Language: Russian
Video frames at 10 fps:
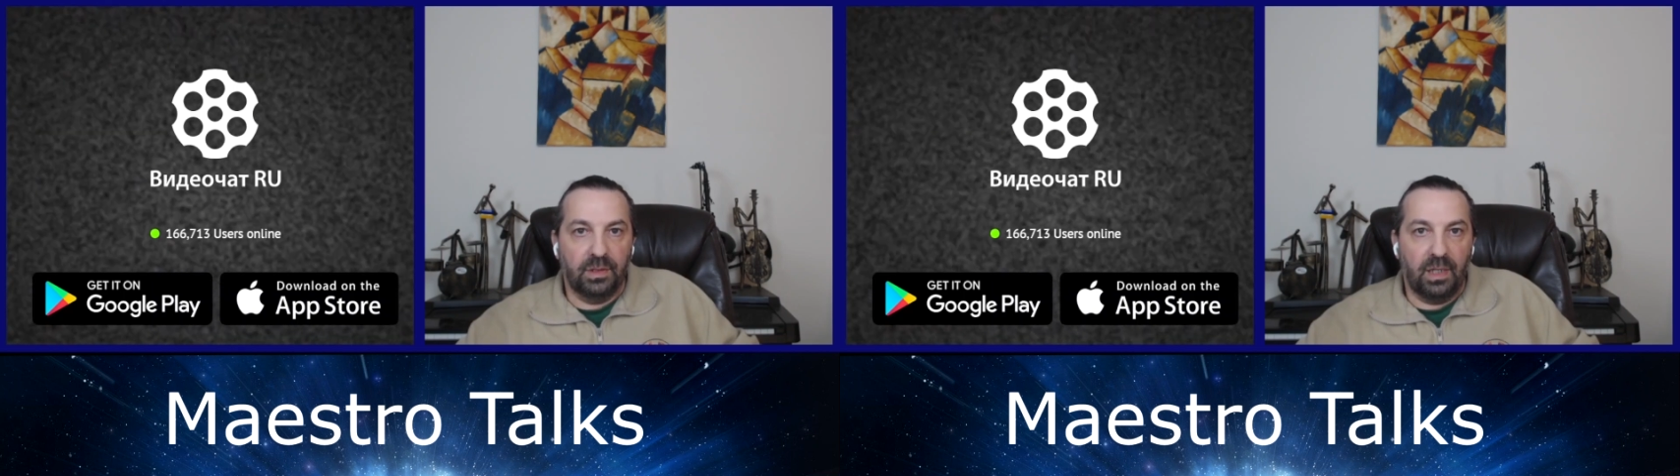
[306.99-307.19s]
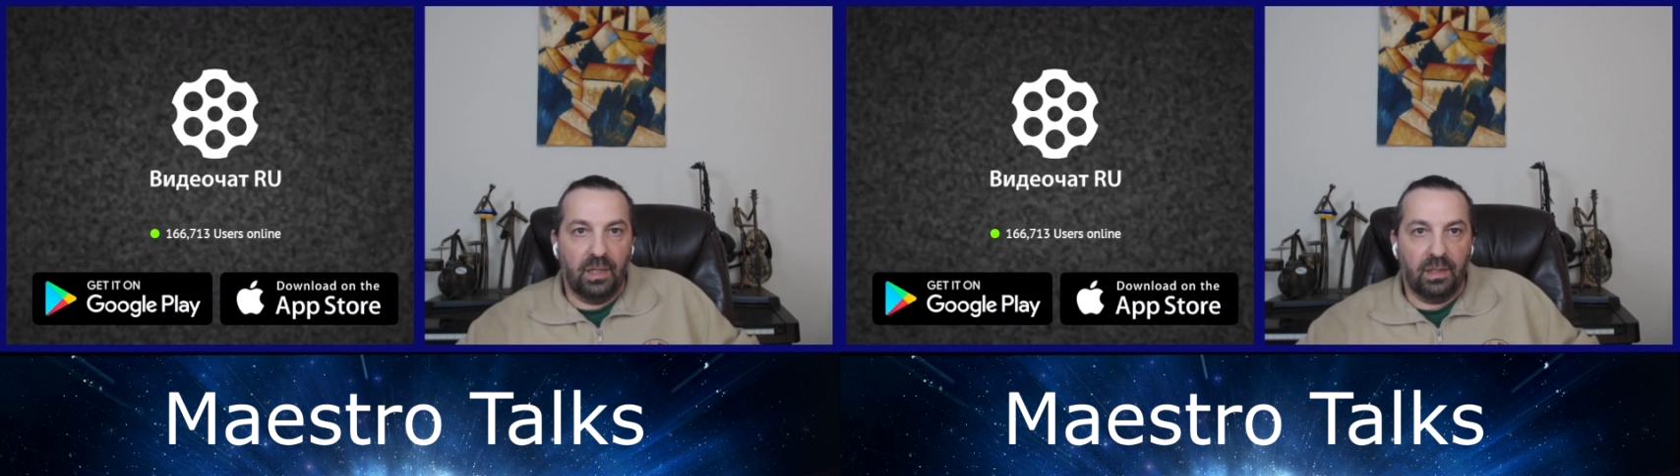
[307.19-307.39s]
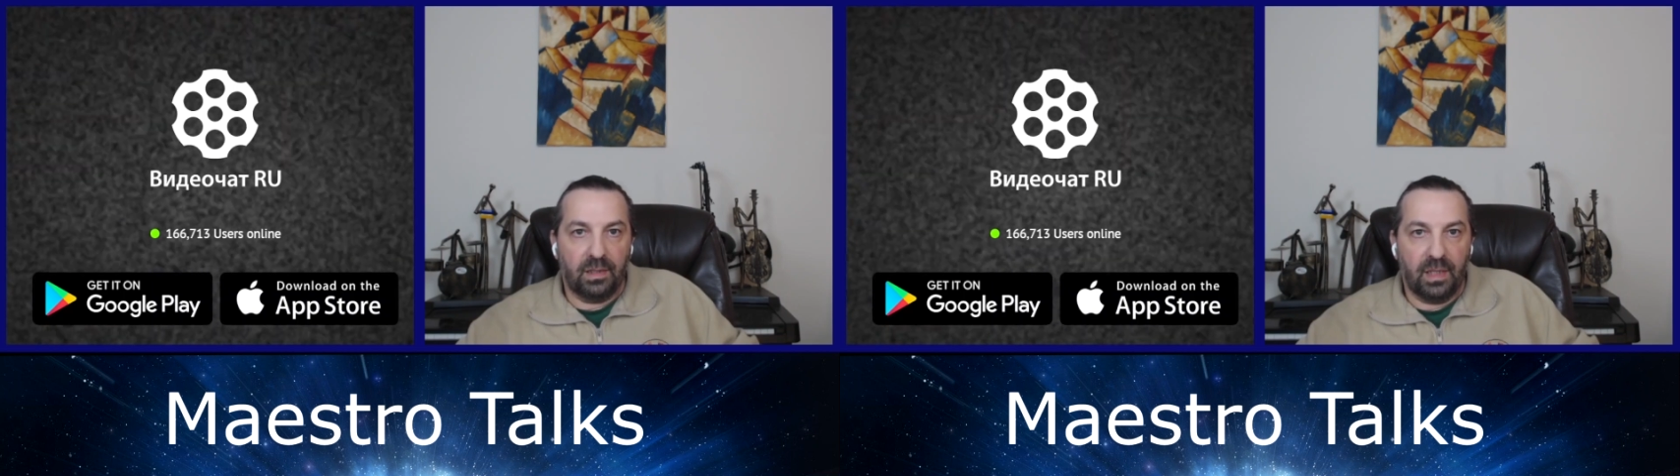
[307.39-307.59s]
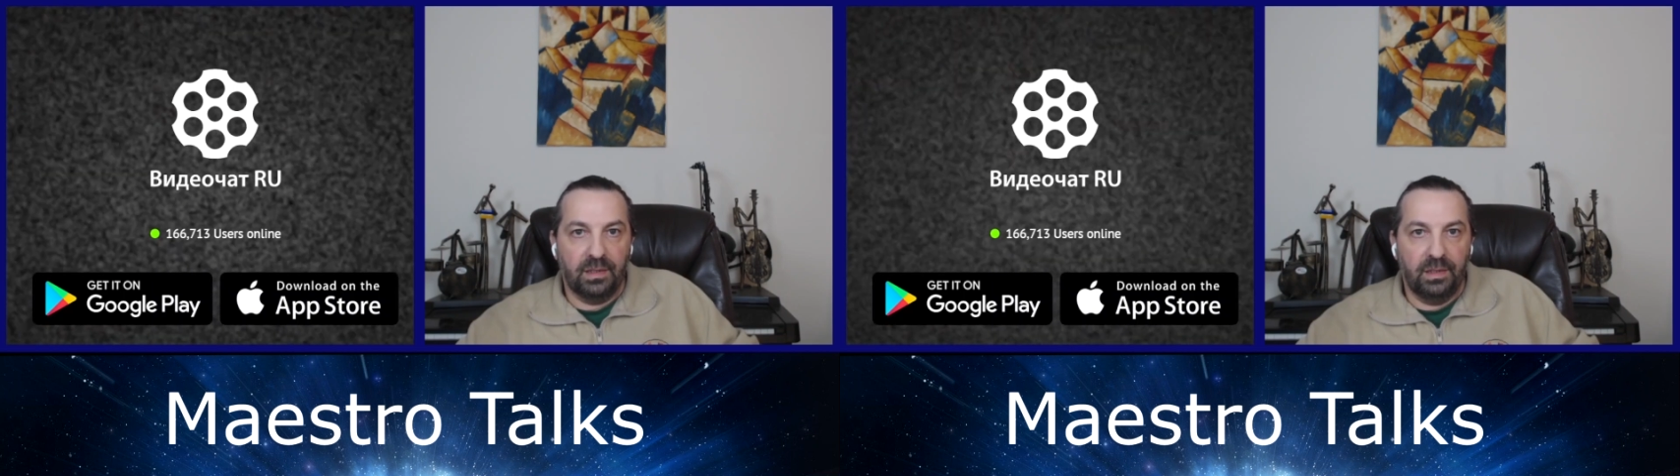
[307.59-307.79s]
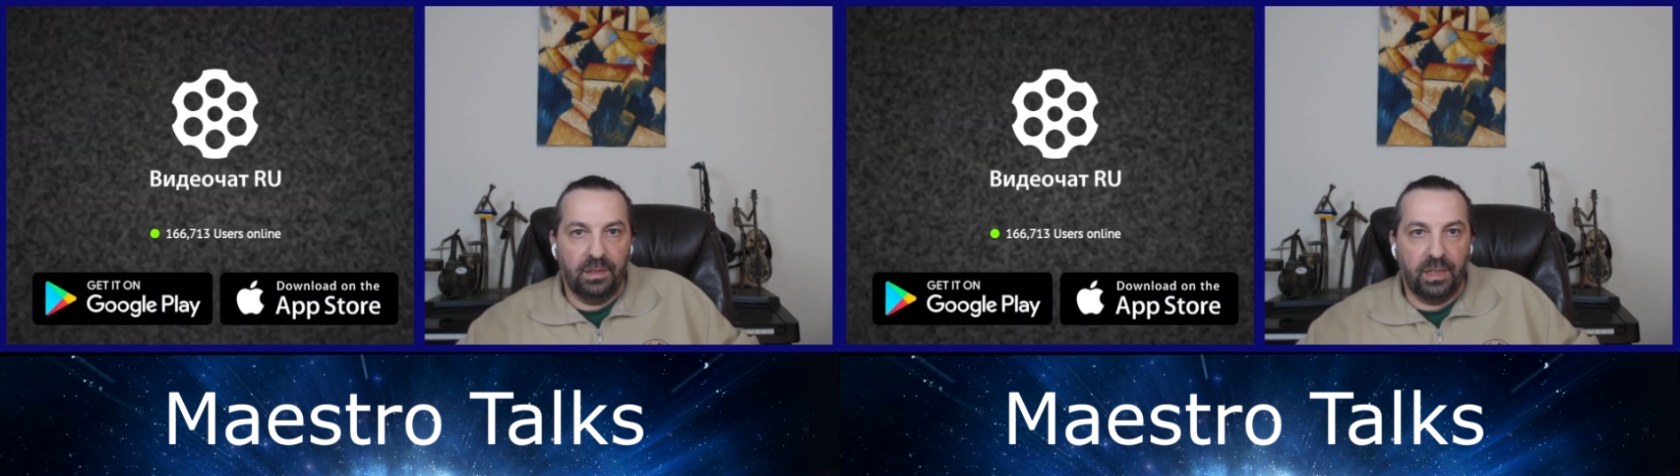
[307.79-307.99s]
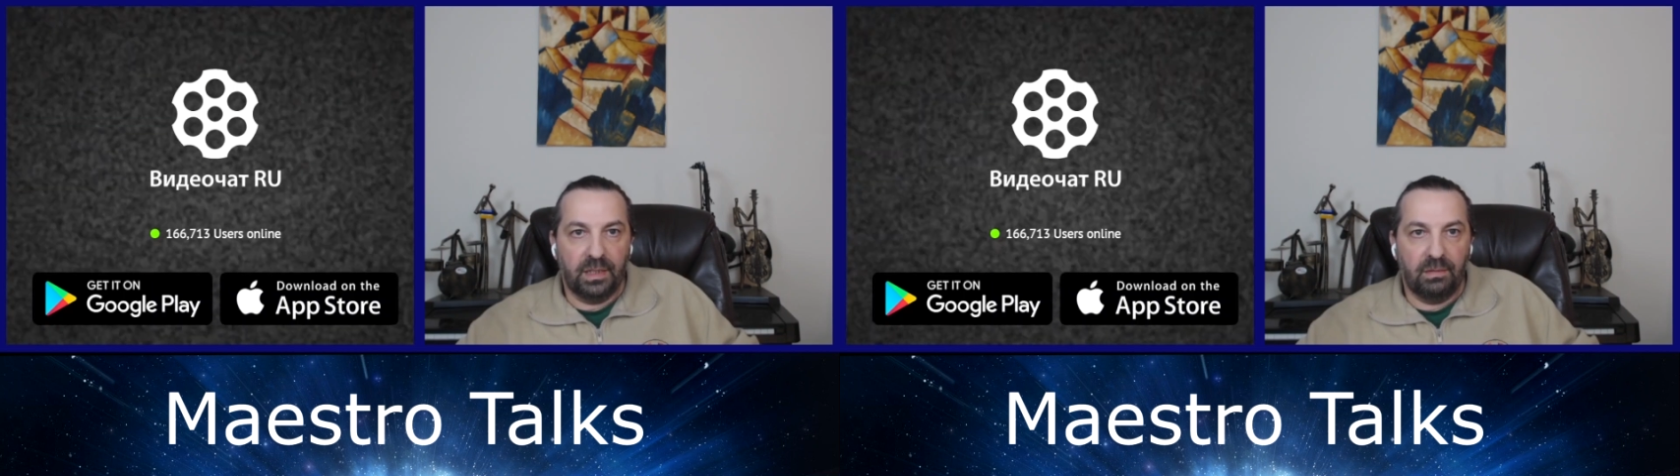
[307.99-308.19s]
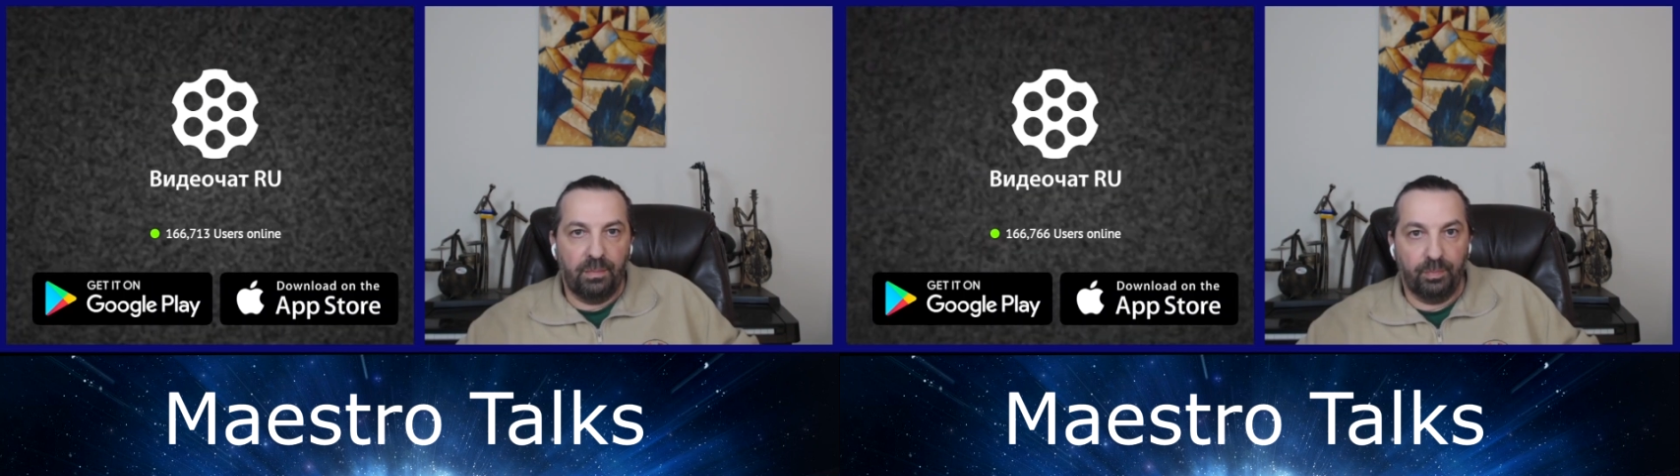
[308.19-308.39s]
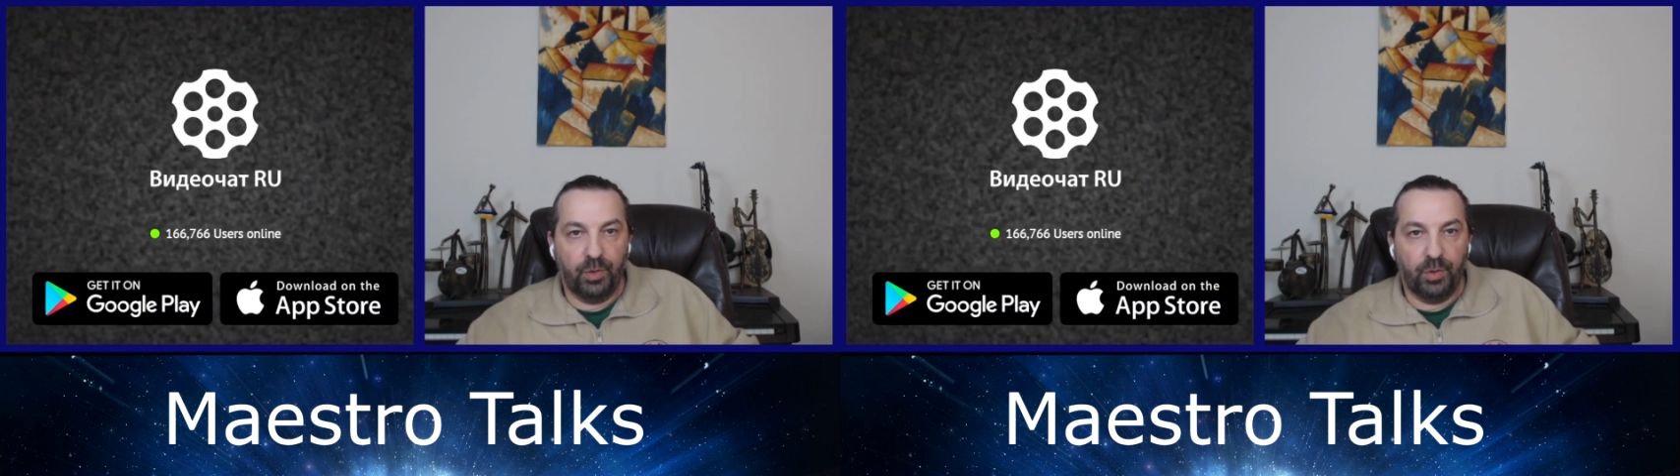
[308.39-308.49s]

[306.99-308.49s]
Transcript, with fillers: на разные действия.